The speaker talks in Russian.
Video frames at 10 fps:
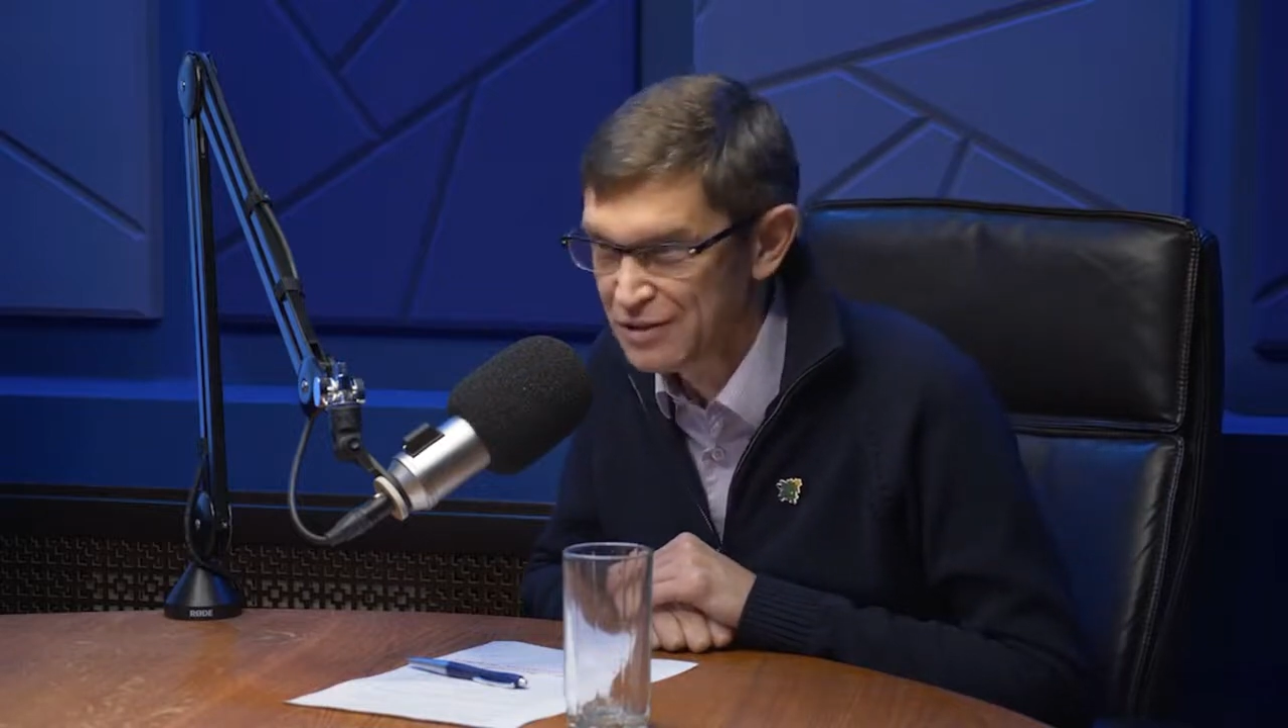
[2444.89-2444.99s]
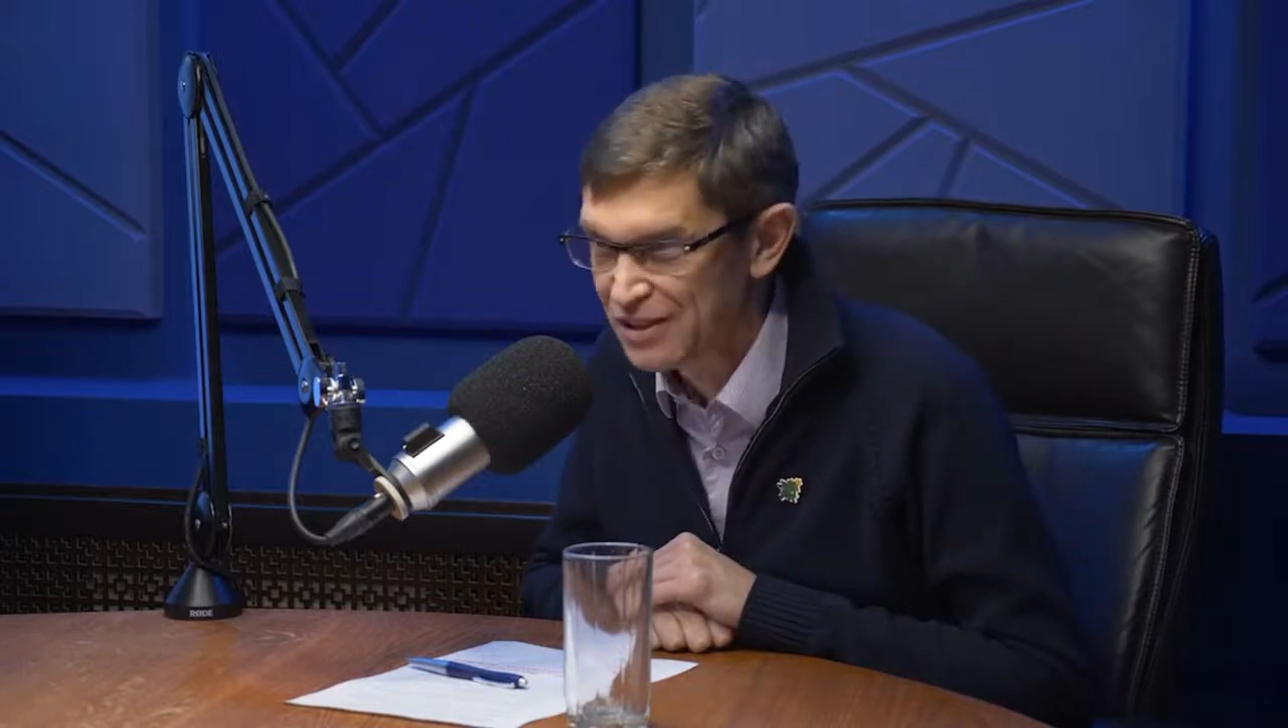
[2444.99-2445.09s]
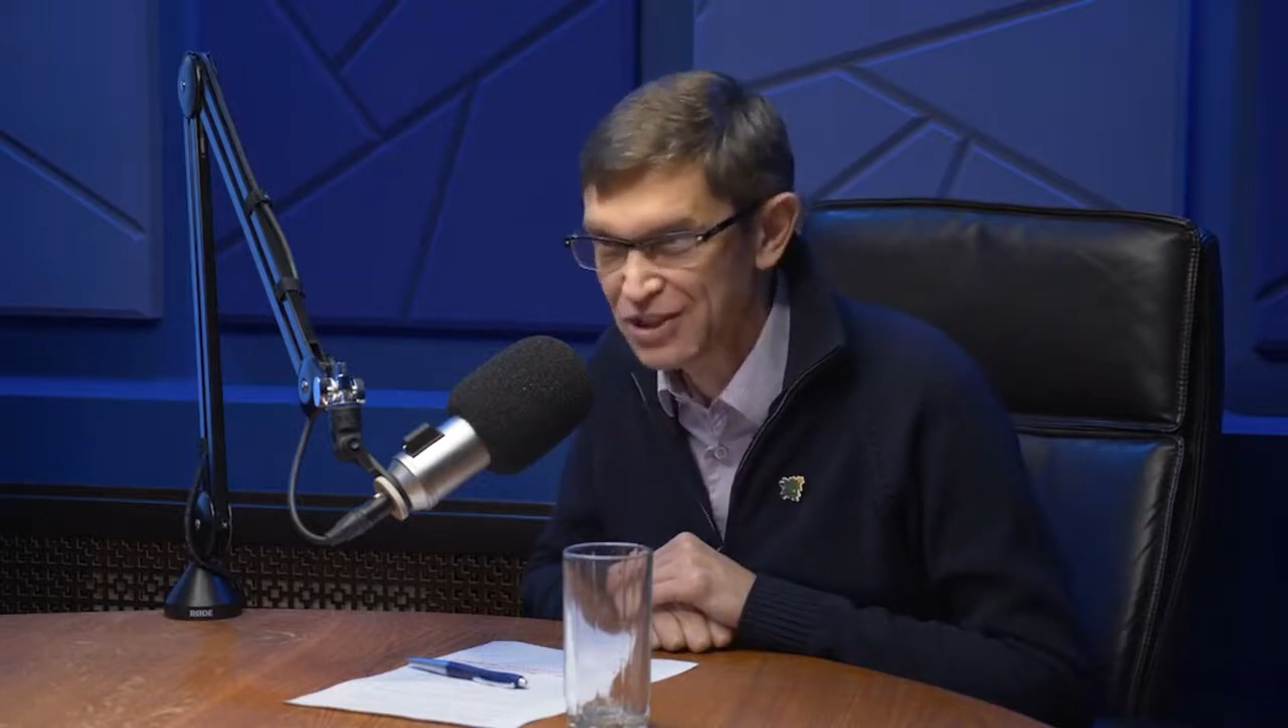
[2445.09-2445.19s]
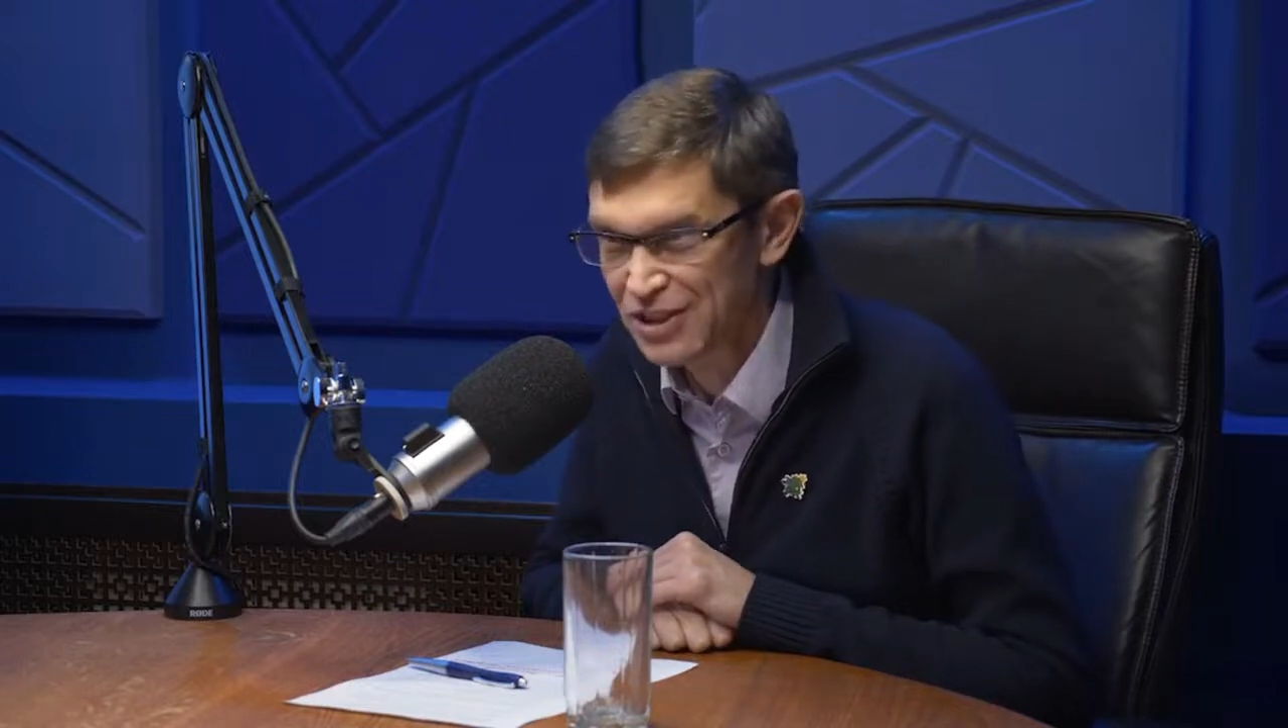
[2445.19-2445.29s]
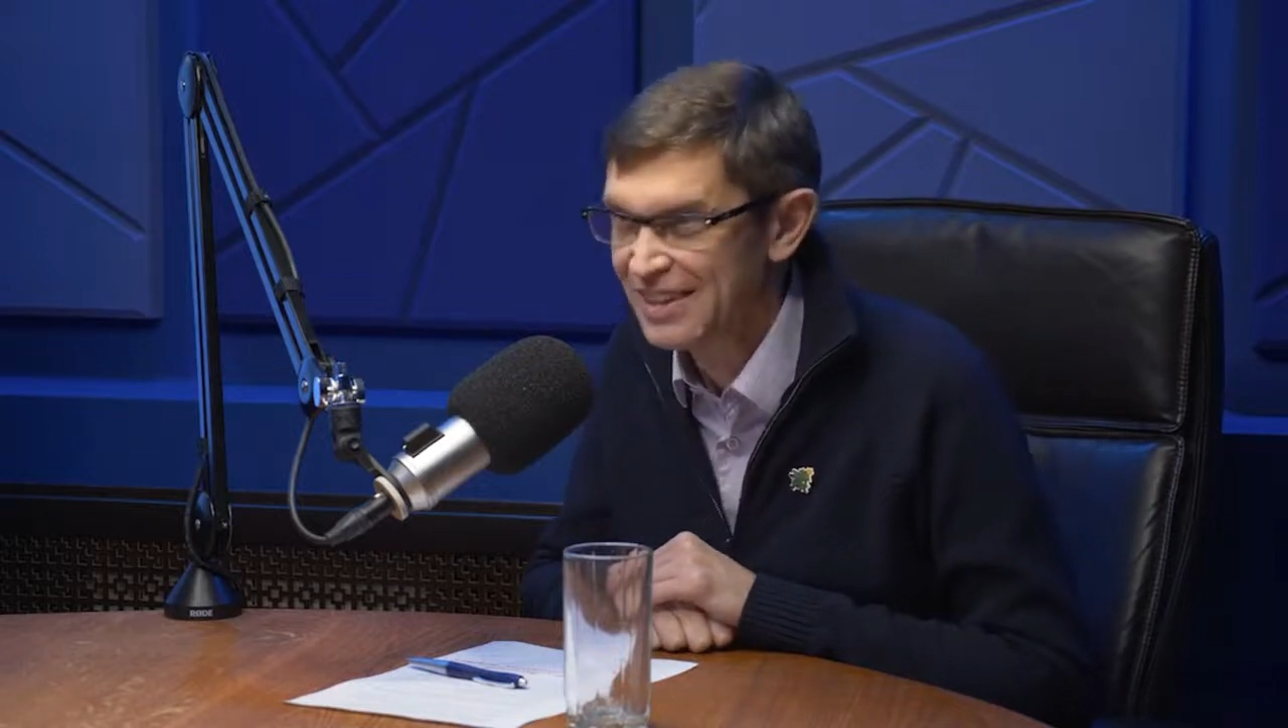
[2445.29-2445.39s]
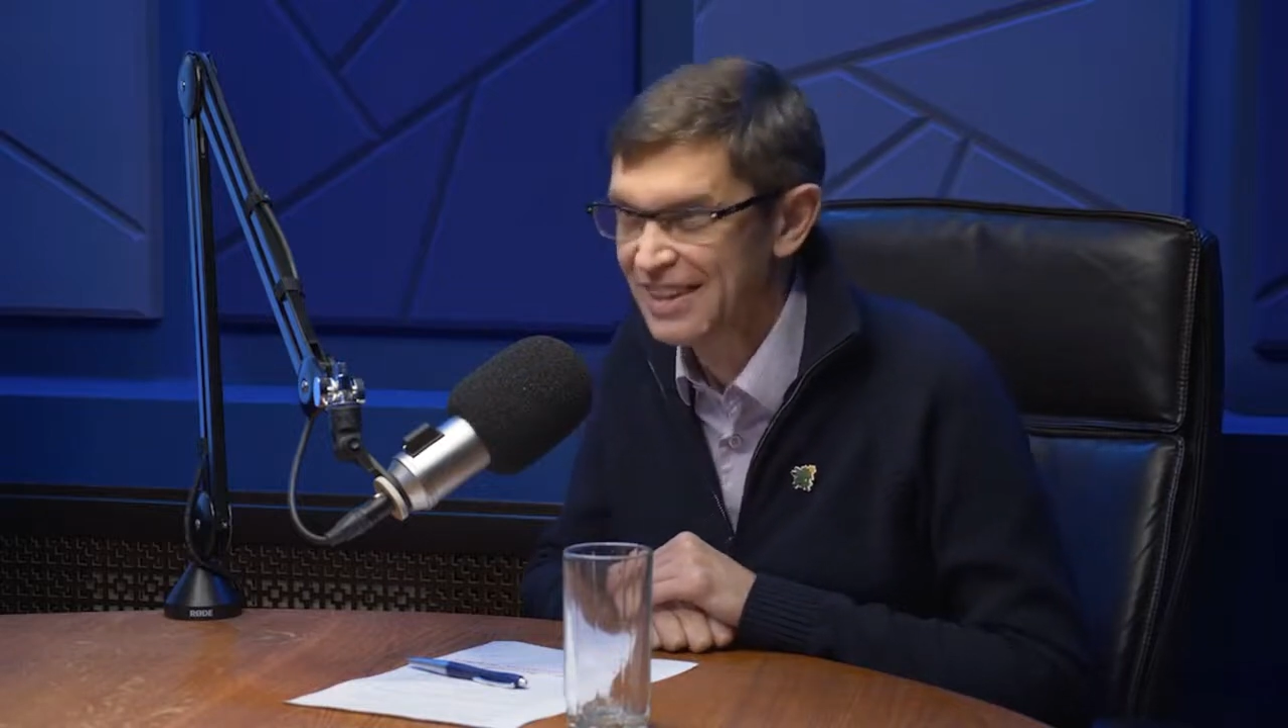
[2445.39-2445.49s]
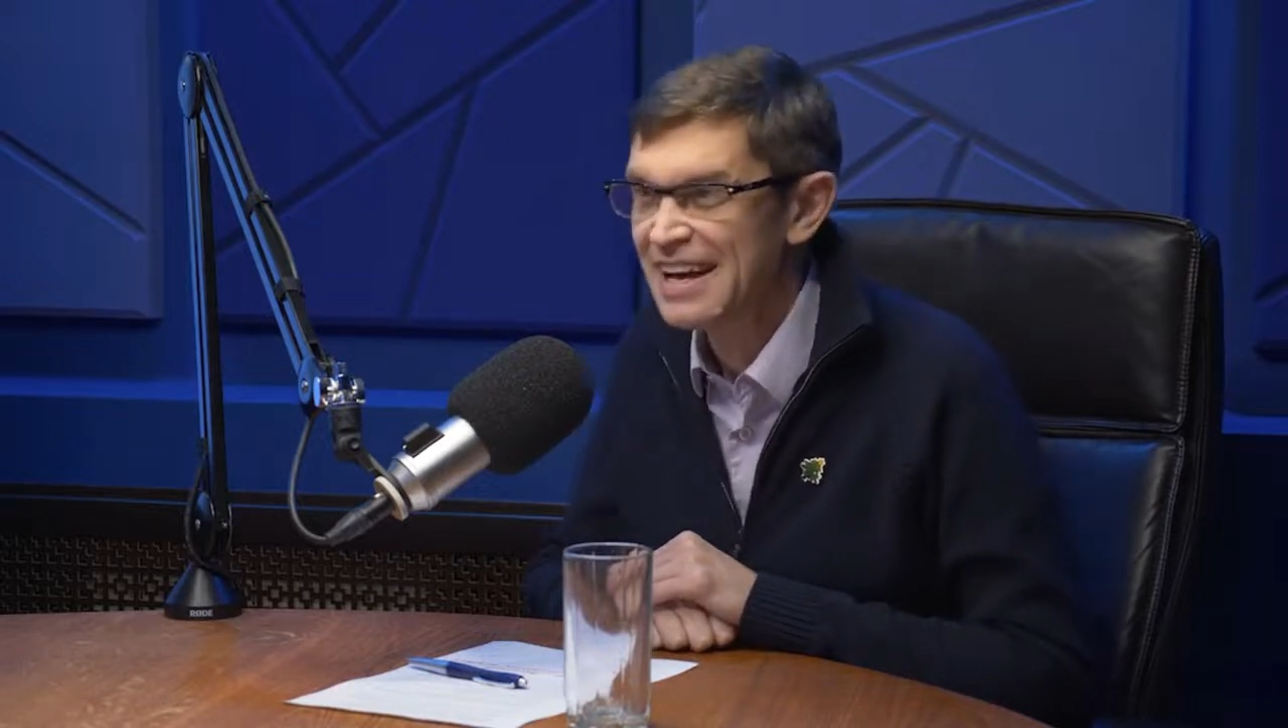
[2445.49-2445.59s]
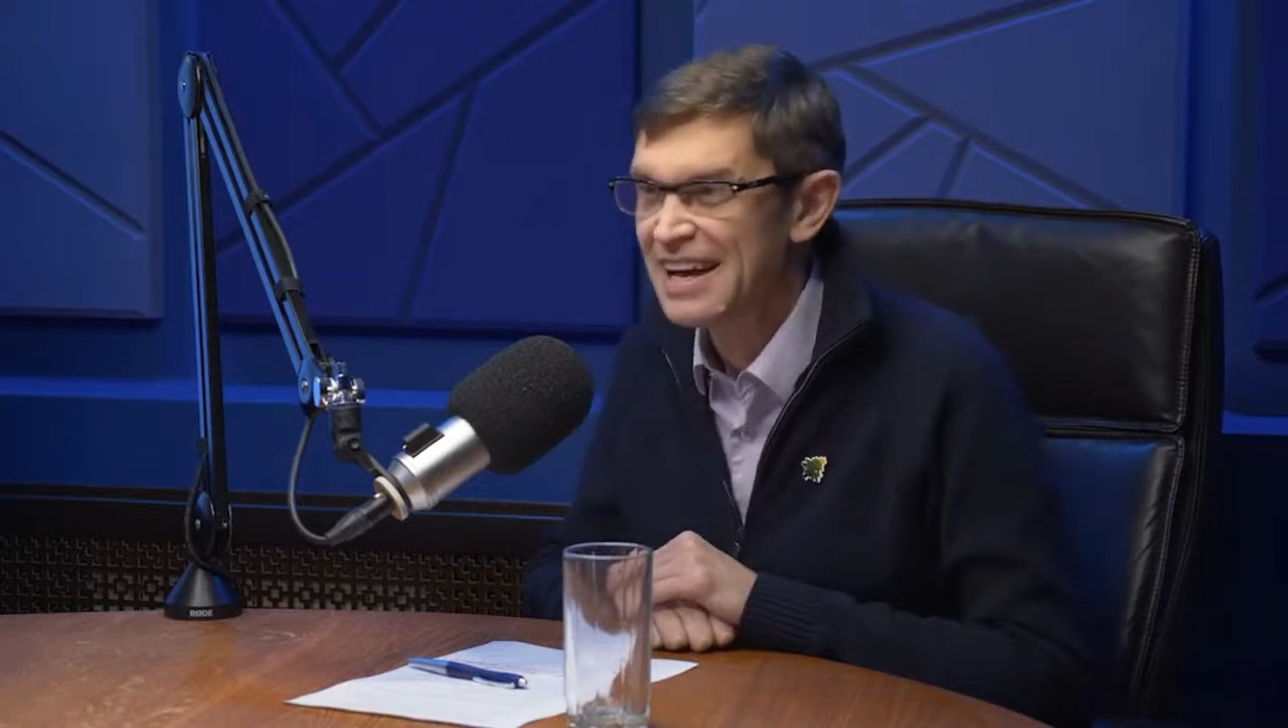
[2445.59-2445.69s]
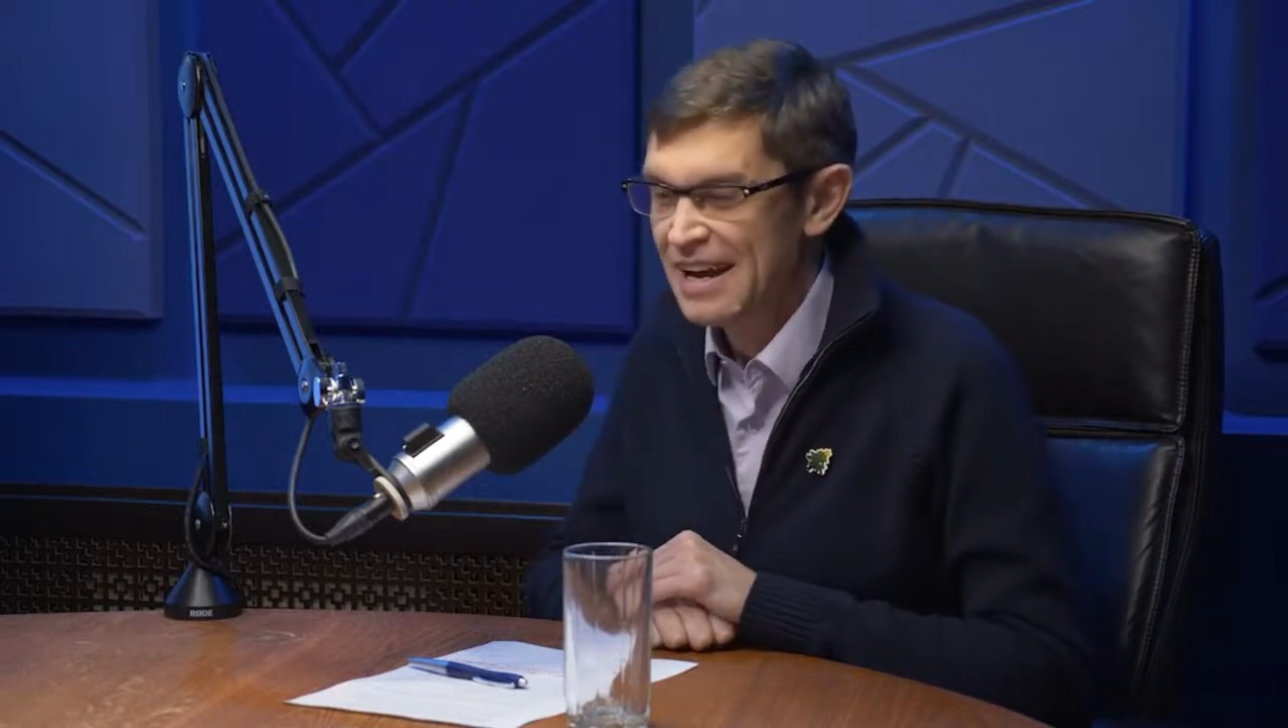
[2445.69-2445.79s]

совершенно.